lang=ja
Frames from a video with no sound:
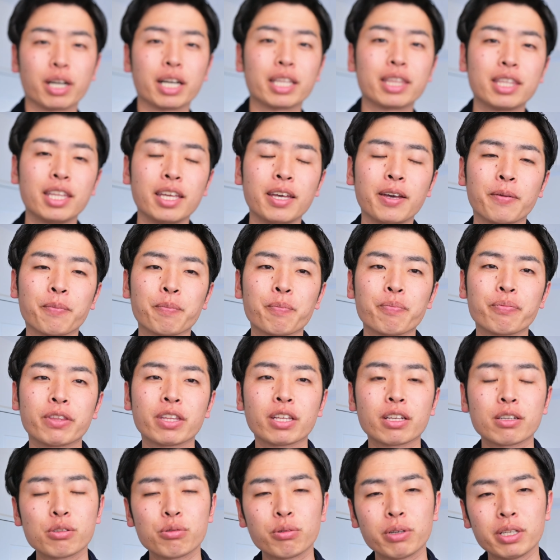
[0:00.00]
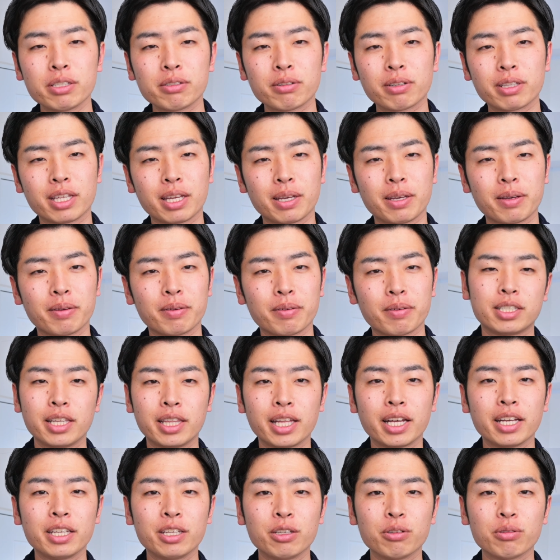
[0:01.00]
があって、それぞれね、世
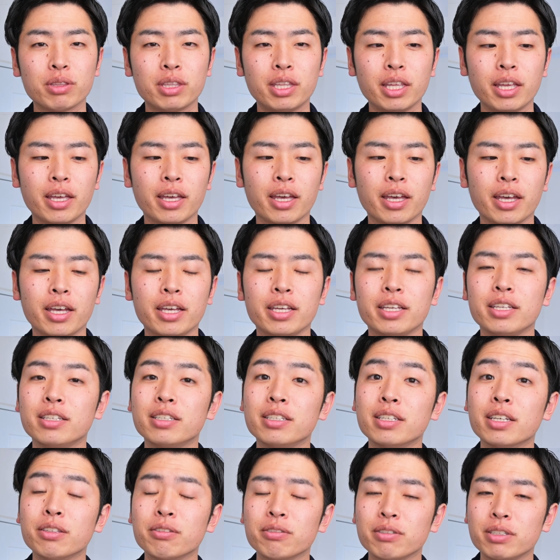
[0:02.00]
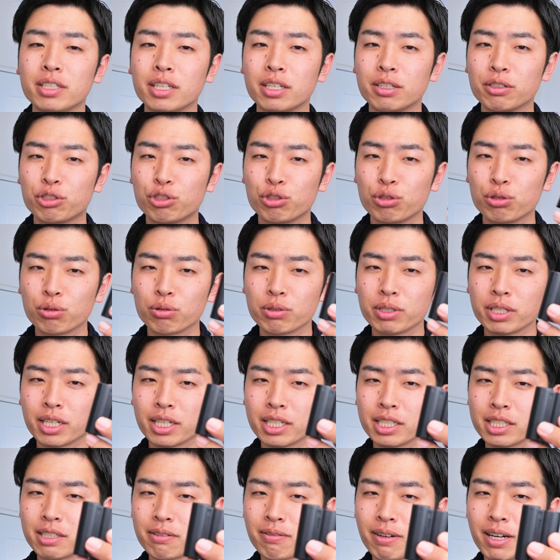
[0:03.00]
代によって EN-EL15 に
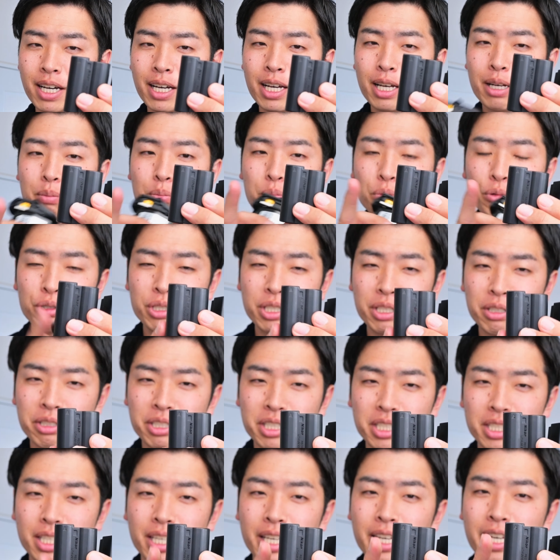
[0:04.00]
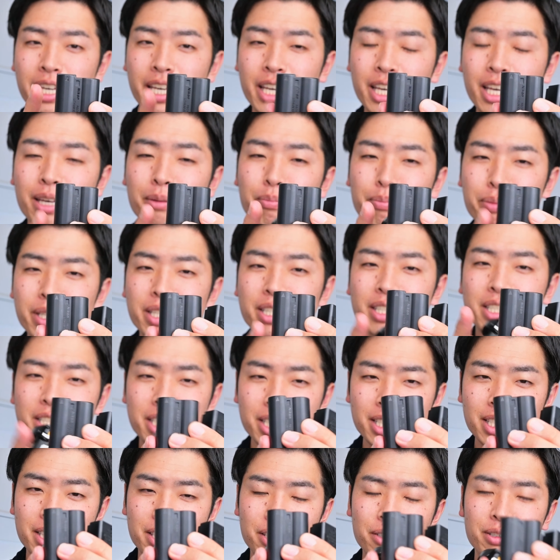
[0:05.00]
関しては無印
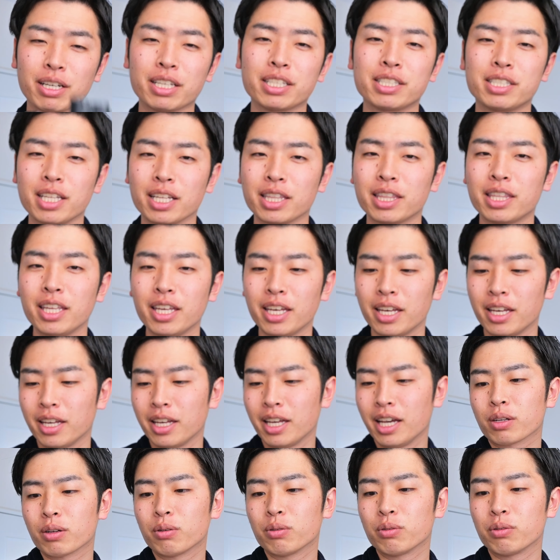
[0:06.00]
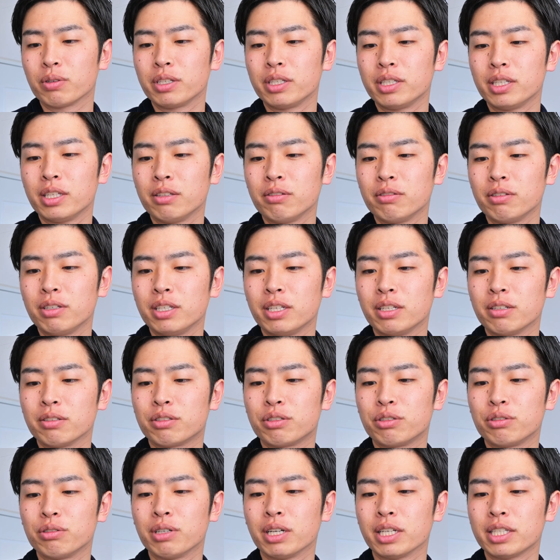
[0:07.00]
A、B、C っていう感じであって、この
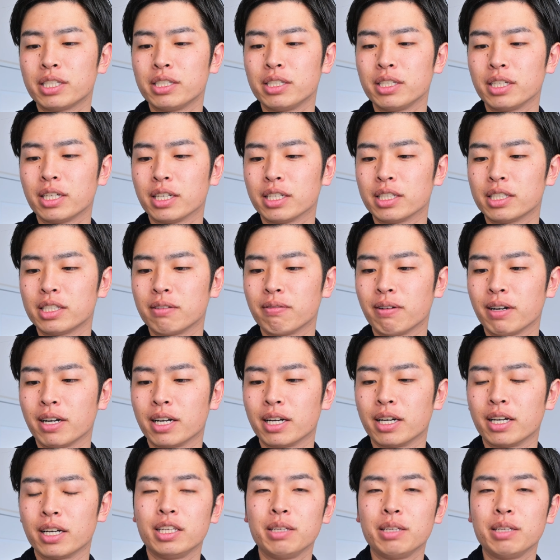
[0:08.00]
EN-EL18 に関しては